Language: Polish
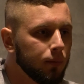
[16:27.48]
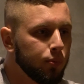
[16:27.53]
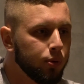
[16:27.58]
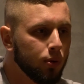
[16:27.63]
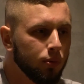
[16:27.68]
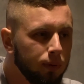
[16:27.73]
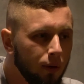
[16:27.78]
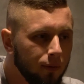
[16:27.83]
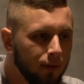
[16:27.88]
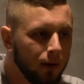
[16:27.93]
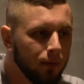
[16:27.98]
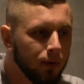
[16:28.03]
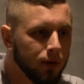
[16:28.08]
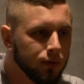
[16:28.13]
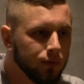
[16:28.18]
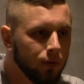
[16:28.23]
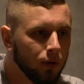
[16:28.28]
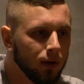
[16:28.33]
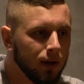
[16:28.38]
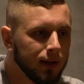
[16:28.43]

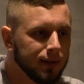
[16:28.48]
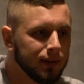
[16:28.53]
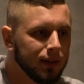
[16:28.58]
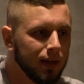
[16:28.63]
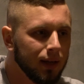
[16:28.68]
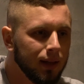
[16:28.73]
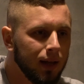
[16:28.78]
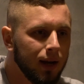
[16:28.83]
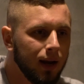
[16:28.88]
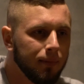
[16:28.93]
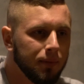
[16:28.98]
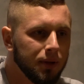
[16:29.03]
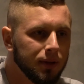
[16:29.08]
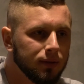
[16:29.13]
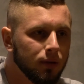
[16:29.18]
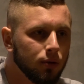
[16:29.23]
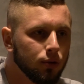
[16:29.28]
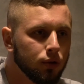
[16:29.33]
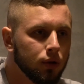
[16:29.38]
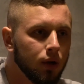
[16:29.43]
próbowałeś w ogóle z trenerami
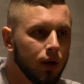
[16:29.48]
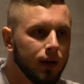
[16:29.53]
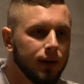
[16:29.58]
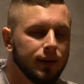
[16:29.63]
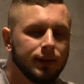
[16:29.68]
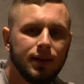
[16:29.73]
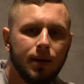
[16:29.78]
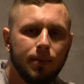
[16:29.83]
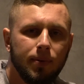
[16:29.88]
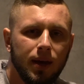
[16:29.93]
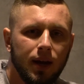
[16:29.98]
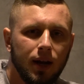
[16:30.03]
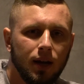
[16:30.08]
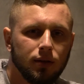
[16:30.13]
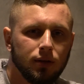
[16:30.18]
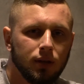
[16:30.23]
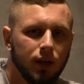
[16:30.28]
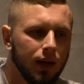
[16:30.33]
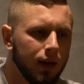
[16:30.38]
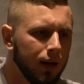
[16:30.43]
coś
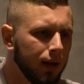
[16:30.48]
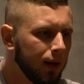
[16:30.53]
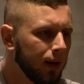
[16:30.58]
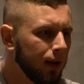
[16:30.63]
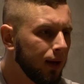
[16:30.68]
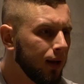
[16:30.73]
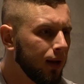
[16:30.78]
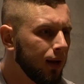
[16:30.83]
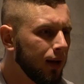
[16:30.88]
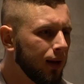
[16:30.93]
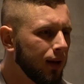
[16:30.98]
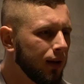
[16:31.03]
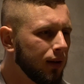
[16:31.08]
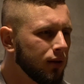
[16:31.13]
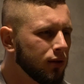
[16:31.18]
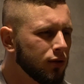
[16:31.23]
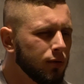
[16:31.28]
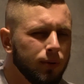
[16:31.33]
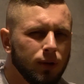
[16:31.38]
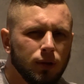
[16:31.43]
zabierać się,
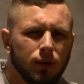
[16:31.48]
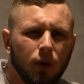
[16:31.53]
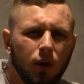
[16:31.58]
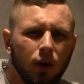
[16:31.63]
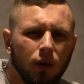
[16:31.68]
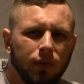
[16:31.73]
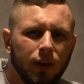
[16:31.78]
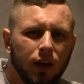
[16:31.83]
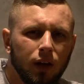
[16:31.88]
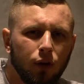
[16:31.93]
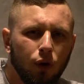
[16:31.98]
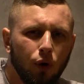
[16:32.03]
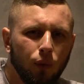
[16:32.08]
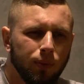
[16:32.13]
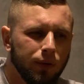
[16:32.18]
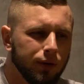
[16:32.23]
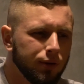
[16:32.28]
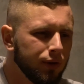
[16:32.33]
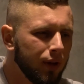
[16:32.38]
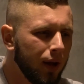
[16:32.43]
żeby cokolwiek
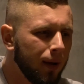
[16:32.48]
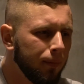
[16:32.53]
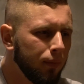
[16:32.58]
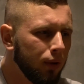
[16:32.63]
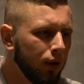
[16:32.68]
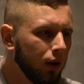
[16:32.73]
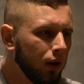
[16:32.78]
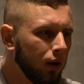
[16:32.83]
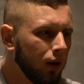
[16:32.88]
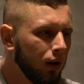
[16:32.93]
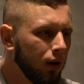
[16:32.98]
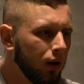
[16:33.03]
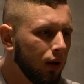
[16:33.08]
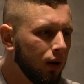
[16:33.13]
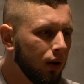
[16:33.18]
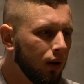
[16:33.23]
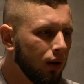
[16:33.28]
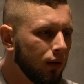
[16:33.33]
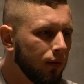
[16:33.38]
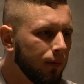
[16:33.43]
robić tam,
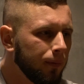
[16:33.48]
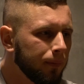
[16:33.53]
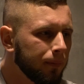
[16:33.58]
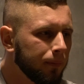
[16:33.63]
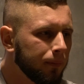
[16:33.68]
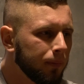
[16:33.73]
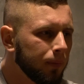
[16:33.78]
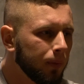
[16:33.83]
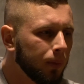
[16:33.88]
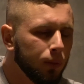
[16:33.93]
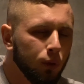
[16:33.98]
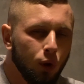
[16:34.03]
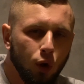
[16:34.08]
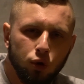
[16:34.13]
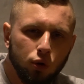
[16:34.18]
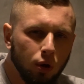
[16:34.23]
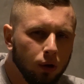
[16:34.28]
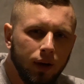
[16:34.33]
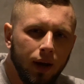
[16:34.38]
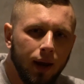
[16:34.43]

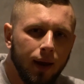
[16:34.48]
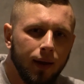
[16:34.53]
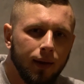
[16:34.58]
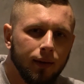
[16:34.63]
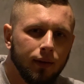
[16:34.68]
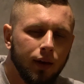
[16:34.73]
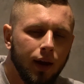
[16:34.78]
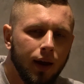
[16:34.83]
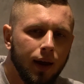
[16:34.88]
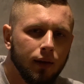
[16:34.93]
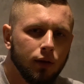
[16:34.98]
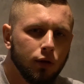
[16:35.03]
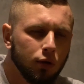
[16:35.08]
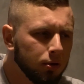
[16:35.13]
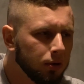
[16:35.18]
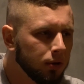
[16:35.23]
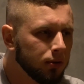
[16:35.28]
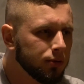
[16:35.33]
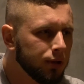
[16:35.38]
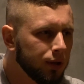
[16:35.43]
no to nie, nie,
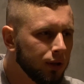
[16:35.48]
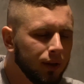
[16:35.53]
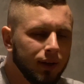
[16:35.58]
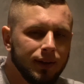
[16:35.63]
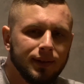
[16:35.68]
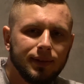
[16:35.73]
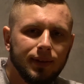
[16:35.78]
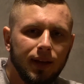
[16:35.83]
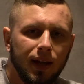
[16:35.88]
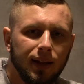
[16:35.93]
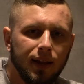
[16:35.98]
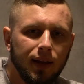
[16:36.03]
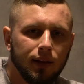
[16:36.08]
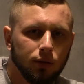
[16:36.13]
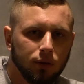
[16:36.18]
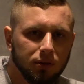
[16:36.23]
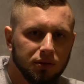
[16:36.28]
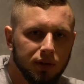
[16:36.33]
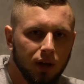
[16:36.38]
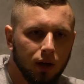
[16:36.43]
to nic, ci nic nie da,
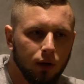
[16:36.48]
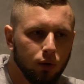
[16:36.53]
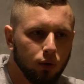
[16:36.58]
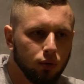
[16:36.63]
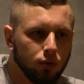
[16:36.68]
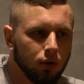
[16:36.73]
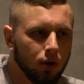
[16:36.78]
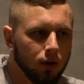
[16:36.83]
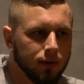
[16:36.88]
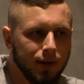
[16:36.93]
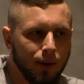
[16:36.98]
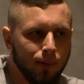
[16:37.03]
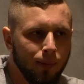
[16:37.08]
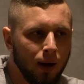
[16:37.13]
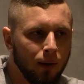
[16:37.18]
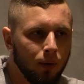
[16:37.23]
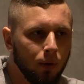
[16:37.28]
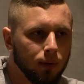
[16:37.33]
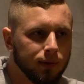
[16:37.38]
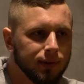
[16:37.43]
to jest za krótko, za
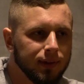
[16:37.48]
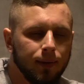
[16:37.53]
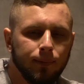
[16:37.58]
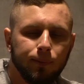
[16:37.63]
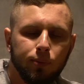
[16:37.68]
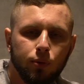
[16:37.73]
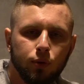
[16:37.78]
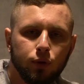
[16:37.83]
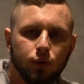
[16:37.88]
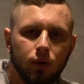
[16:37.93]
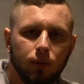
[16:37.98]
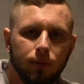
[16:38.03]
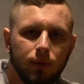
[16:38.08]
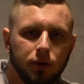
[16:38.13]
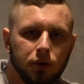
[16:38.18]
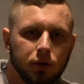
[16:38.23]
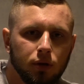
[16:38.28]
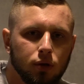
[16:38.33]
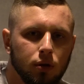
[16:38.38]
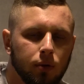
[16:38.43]
mało, za późno
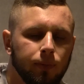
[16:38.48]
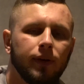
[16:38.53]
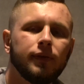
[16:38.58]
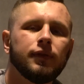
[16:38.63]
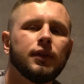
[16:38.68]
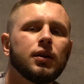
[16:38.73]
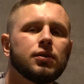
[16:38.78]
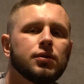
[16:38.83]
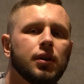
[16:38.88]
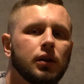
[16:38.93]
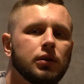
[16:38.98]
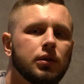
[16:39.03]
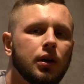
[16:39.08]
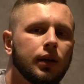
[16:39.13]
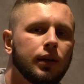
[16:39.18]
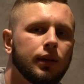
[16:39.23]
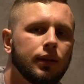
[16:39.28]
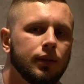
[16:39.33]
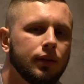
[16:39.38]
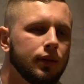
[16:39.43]
myślisz o pewnych
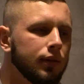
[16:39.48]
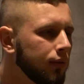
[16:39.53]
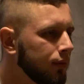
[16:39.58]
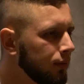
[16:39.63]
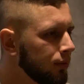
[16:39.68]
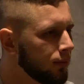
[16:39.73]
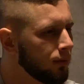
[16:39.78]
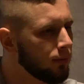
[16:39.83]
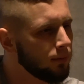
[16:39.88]
rzeczach i